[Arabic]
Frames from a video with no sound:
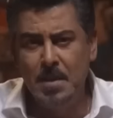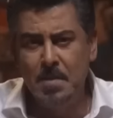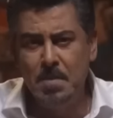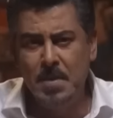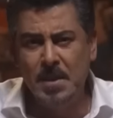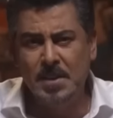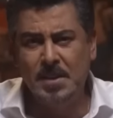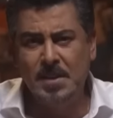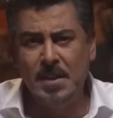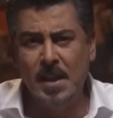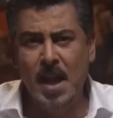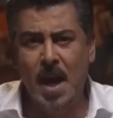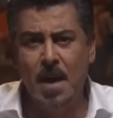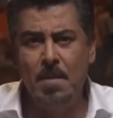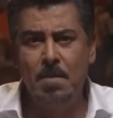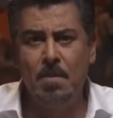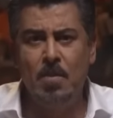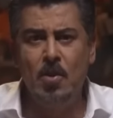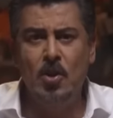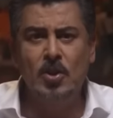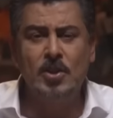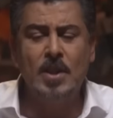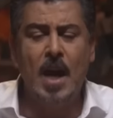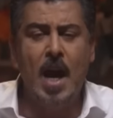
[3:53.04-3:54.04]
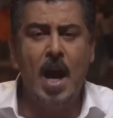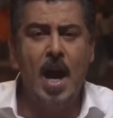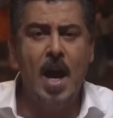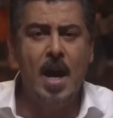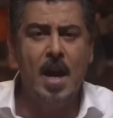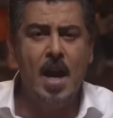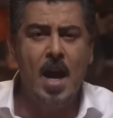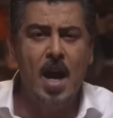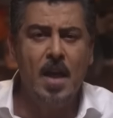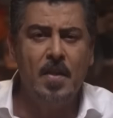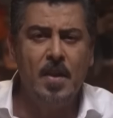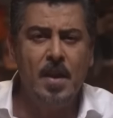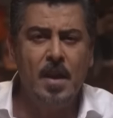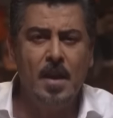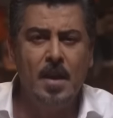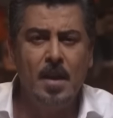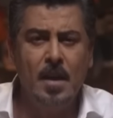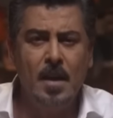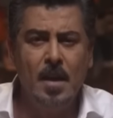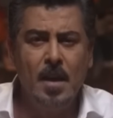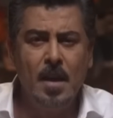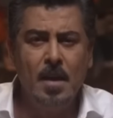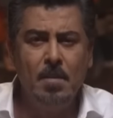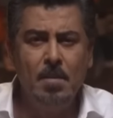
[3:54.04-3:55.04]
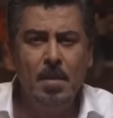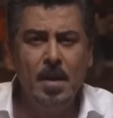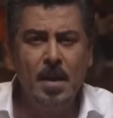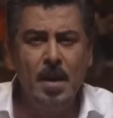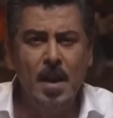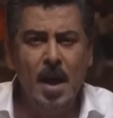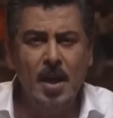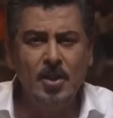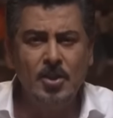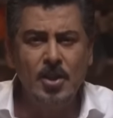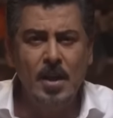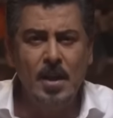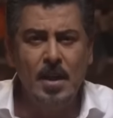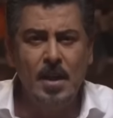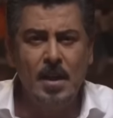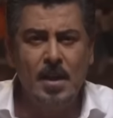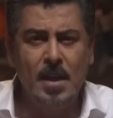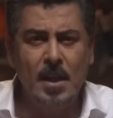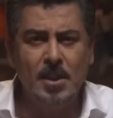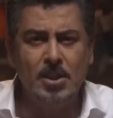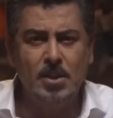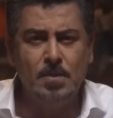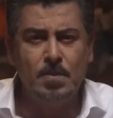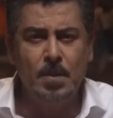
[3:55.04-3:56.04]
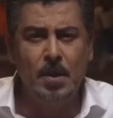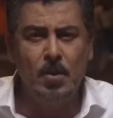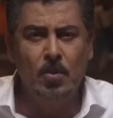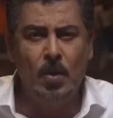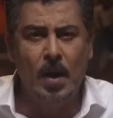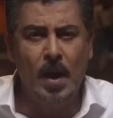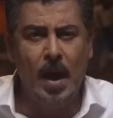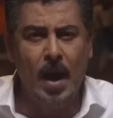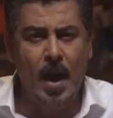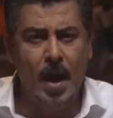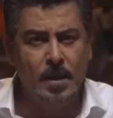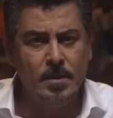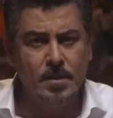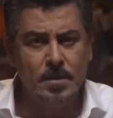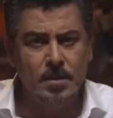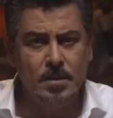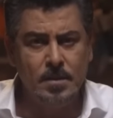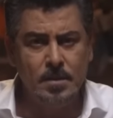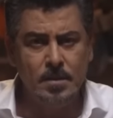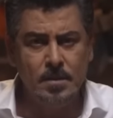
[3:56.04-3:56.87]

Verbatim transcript: باستلام قطع أراضي من أجل كسب الولاءات